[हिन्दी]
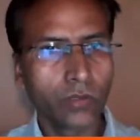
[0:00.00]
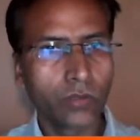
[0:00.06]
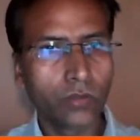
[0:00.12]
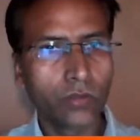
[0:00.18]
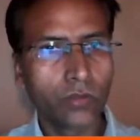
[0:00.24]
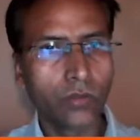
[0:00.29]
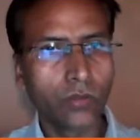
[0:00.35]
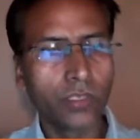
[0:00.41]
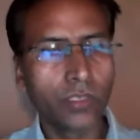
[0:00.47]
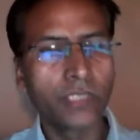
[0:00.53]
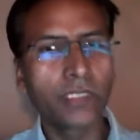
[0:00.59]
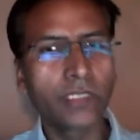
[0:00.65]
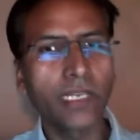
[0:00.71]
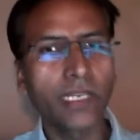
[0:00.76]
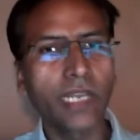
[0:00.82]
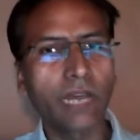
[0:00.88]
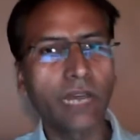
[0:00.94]
तो
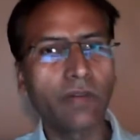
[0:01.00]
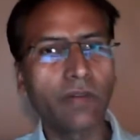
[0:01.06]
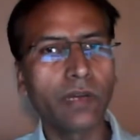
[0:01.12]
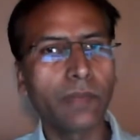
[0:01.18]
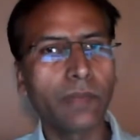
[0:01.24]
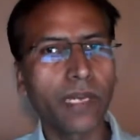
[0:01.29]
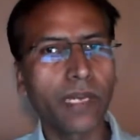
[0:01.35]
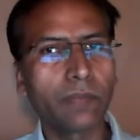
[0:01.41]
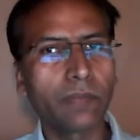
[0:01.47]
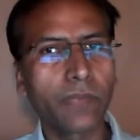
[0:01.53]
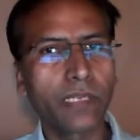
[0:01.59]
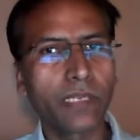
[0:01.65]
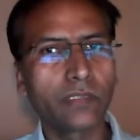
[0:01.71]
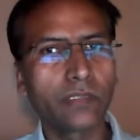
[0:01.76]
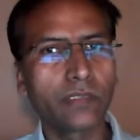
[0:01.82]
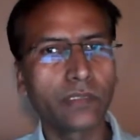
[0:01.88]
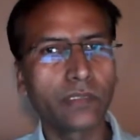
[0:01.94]
इसके अलावा हमारे
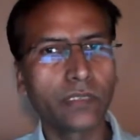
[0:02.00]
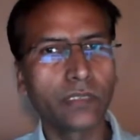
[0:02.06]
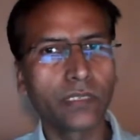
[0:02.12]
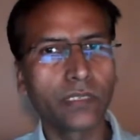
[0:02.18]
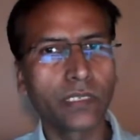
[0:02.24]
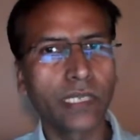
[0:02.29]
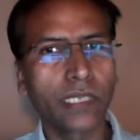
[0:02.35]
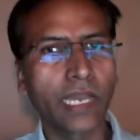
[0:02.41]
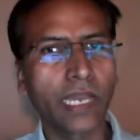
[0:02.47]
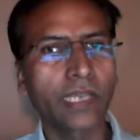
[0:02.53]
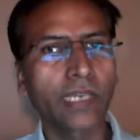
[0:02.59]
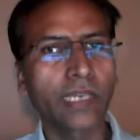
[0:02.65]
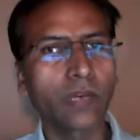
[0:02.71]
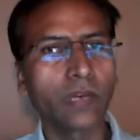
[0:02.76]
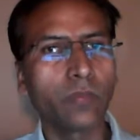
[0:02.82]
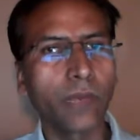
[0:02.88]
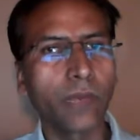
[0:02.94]
पास क्या
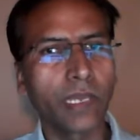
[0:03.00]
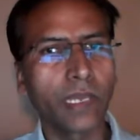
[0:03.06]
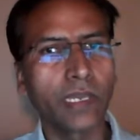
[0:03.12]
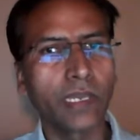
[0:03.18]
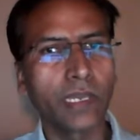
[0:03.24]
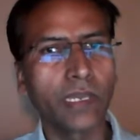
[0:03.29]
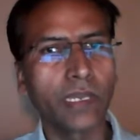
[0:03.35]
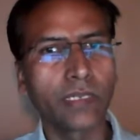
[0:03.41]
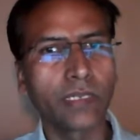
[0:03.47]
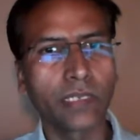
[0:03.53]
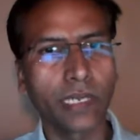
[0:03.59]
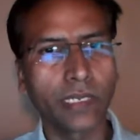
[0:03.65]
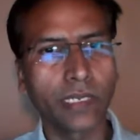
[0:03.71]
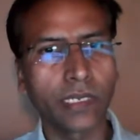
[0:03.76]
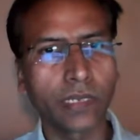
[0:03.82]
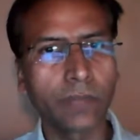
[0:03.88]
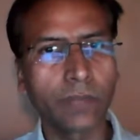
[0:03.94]
क्या उपाय हैं क्या
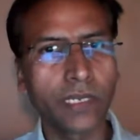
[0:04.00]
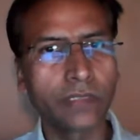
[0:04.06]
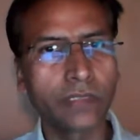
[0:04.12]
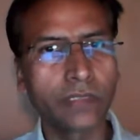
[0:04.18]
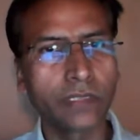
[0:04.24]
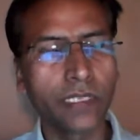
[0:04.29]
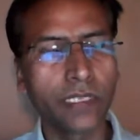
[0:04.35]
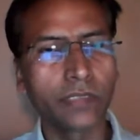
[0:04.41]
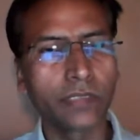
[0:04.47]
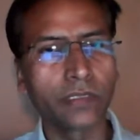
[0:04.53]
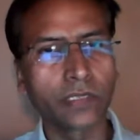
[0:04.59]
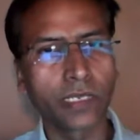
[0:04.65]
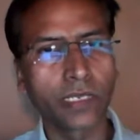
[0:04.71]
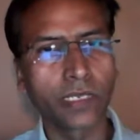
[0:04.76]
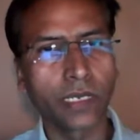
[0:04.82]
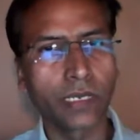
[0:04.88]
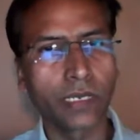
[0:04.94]
क्या मेडिसिन है
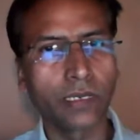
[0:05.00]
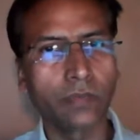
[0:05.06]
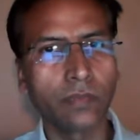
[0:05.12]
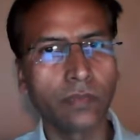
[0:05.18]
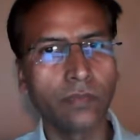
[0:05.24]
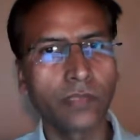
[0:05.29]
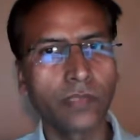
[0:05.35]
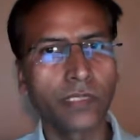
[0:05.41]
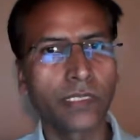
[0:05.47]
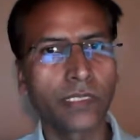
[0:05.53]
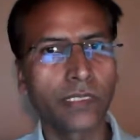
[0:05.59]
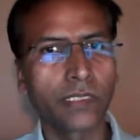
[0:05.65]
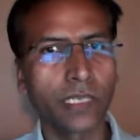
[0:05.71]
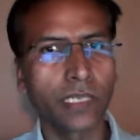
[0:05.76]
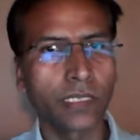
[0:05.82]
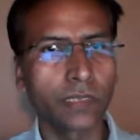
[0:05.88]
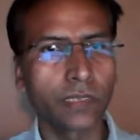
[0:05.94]
जिसके कारण हम जिसके
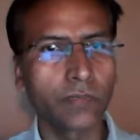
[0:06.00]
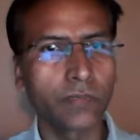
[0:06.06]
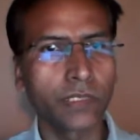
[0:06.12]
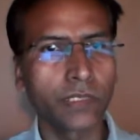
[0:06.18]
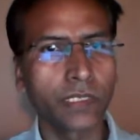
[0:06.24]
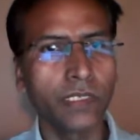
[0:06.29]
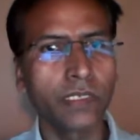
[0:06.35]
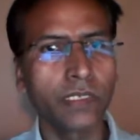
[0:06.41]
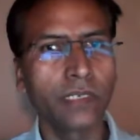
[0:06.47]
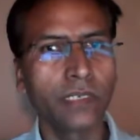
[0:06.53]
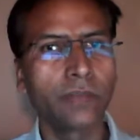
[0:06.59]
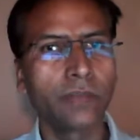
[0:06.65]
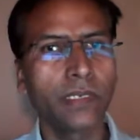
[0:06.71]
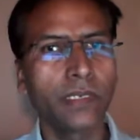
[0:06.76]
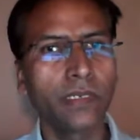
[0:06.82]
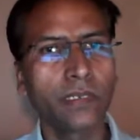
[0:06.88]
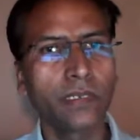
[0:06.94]
साथ हम इसकी
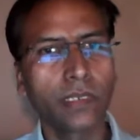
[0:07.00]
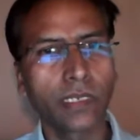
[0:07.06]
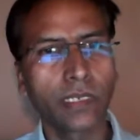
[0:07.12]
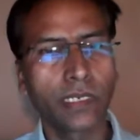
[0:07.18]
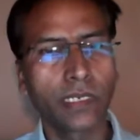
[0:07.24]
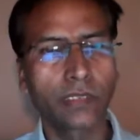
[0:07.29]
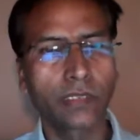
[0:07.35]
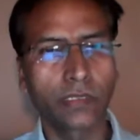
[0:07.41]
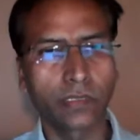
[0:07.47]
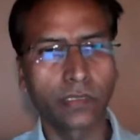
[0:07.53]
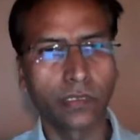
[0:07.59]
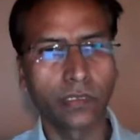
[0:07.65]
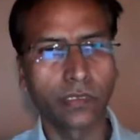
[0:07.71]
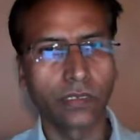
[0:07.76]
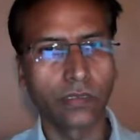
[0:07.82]
ट्रीटमेंट कर सकते हैं